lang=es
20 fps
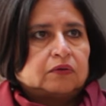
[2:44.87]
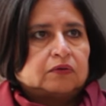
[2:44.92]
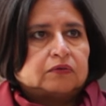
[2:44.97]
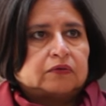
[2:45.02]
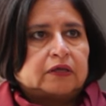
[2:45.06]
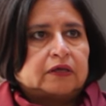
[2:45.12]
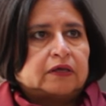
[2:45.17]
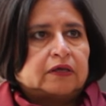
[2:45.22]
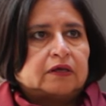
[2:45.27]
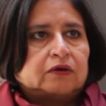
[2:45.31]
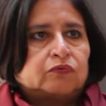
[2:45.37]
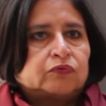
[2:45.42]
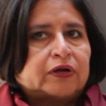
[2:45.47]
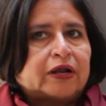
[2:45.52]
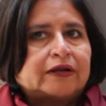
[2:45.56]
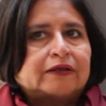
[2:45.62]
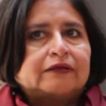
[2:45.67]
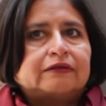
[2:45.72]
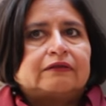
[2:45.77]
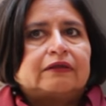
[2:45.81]
de
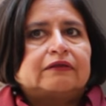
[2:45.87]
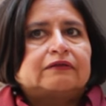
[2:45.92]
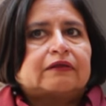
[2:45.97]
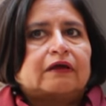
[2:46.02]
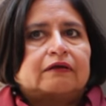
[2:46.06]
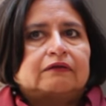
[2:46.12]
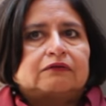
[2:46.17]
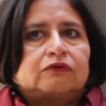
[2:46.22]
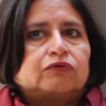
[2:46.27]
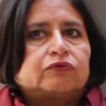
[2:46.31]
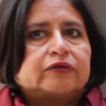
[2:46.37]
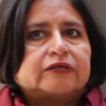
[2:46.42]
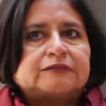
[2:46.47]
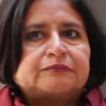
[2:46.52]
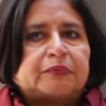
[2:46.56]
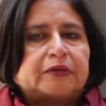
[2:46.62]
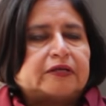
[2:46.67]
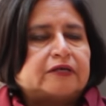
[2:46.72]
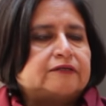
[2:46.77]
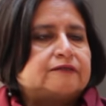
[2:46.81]
una arquitecta que tiene una
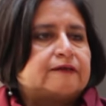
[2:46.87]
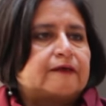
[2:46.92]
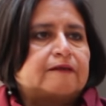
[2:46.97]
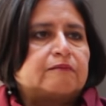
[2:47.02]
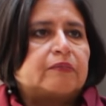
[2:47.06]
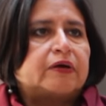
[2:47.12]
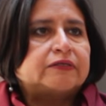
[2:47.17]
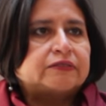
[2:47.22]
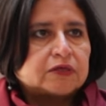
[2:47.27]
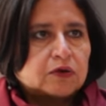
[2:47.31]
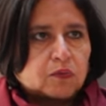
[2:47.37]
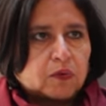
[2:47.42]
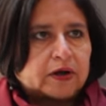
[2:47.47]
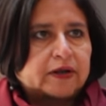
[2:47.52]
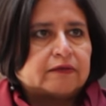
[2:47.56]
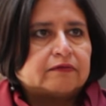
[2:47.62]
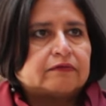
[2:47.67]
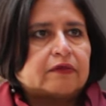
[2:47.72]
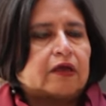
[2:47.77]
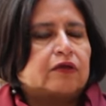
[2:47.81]
experiencia de más de
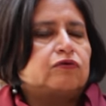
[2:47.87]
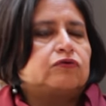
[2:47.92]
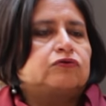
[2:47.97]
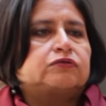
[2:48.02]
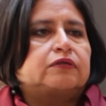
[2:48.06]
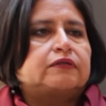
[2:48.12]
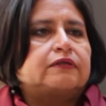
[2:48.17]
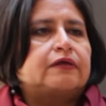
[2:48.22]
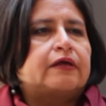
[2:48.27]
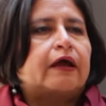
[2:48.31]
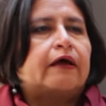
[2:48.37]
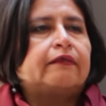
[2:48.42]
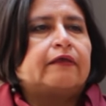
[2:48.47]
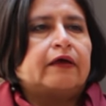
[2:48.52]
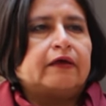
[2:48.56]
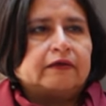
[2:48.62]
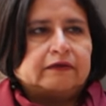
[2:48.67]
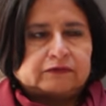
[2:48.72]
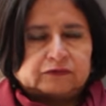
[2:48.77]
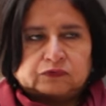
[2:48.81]
40 años dedicada
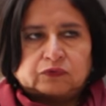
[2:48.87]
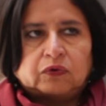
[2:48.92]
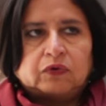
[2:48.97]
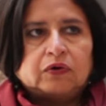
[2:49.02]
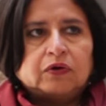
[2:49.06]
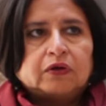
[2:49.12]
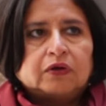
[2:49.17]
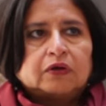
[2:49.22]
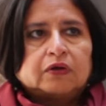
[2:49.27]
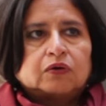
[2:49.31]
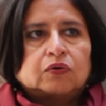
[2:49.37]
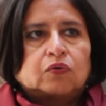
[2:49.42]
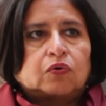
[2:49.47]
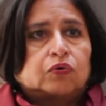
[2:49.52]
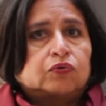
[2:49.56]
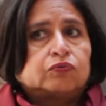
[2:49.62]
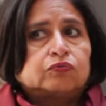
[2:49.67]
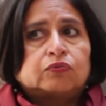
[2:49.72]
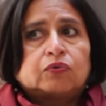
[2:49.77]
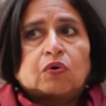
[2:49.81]
a esto,
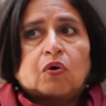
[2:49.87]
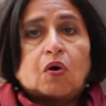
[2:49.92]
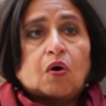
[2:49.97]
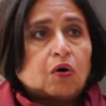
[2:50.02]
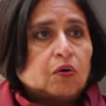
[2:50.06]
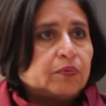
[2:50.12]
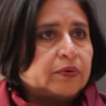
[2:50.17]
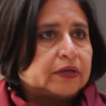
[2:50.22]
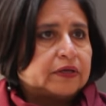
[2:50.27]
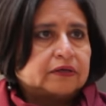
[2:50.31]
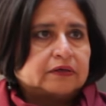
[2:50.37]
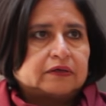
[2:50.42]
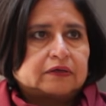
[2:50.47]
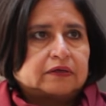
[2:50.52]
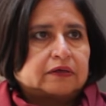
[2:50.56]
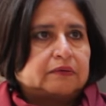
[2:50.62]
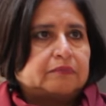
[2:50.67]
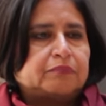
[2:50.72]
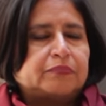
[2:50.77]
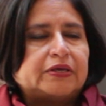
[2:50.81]
con un joven
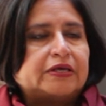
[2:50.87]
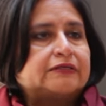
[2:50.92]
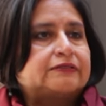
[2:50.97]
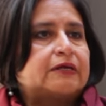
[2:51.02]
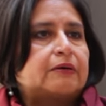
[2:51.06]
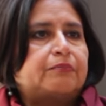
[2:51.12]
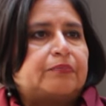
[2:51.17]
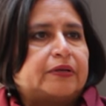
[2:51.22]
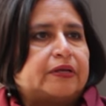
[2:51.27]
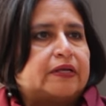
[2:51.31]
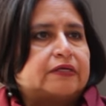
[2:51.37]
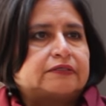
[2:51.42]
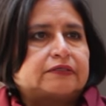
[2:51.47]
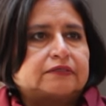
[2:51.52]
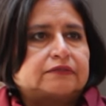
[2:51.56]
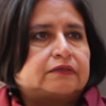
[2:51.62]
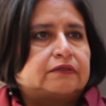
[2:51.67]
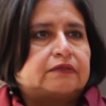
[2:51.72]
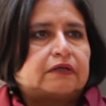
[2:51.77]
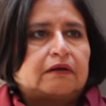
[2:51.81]
que empieza apenas
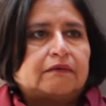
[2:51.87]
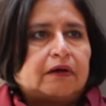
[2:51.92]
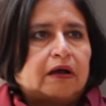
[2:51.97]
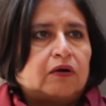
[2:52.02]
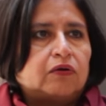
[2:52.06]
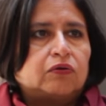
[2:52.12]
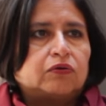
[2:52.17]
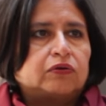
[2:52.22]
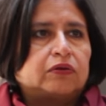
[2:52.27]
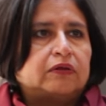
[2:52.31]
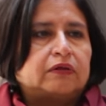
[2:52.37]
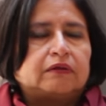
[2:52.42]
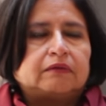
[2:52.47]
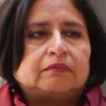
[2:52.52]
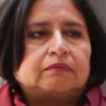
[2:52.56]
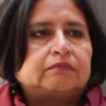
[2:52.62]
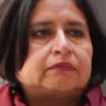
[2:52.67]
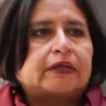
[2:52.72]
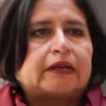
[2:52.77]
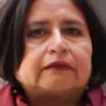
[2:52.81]
este trabajo
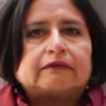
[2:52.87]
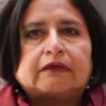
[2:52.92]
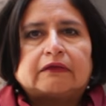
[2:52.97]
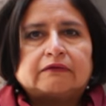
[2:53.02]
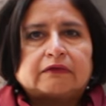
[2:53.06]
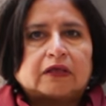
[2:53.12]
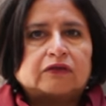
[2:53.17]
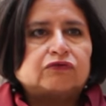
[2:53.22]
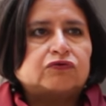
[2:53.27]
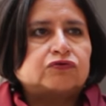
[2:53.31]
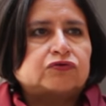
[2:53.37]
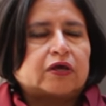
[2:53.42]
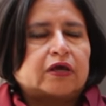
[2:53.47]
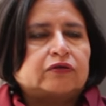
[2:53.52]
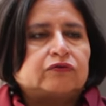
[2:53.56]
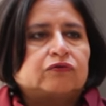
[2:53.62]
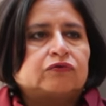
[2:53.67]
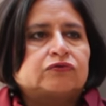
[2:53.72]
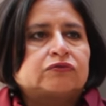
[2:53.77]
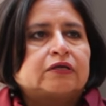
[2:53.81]
de treinta y tantos
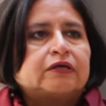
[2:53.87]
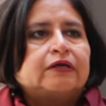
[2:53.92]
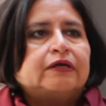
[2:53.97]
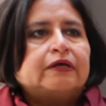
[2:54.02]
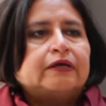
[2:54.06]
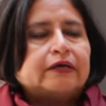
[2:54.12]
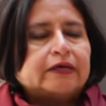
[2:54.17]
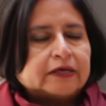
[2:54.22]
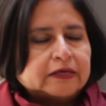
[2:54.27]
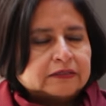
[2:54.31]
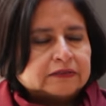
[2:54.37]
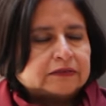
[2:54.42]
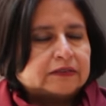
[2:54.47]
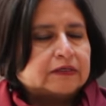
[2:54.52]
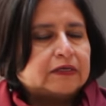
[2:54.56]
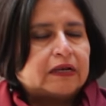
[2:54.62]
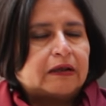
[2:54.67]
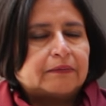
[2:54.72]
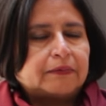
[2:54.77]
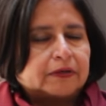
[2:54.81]
años
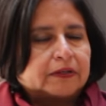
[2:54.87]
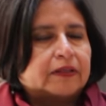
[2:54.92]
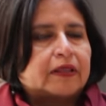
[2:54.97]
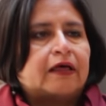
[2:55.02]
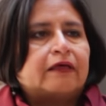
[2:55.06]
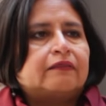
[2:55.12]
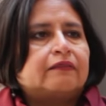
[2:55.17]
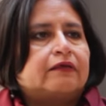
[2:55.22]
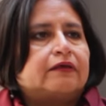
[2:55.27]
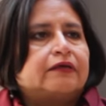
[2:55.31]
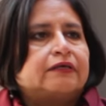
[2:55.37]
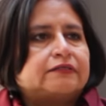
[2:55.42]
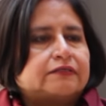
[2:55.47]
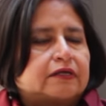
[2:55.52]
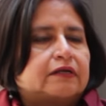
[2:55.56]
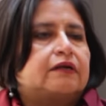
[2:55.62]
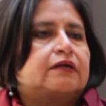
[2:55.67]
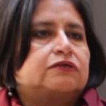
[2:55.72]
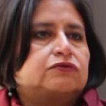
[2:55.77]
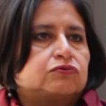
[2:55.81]
este, la verdad, es
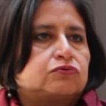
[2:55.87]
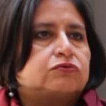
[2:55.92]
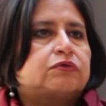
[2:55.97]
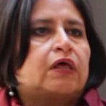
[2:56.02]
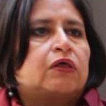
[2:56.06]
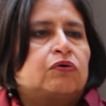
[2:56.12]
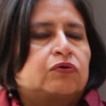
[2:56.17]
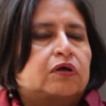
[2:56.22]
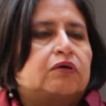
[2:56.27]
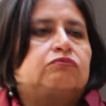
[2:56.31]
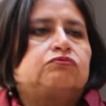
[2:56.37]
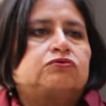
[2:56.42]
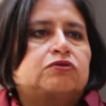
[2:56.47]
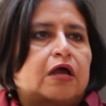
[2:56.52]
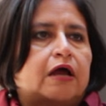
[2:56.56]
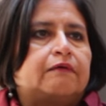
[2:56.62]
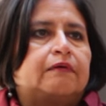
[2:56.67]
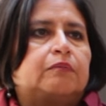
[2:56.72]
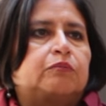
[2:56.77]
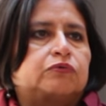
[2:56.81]
el resultado que
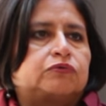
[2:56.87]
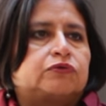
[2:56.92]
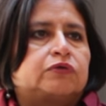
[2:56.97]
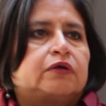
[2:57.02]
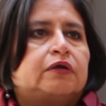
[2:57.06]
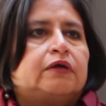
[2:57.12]
buscábamos.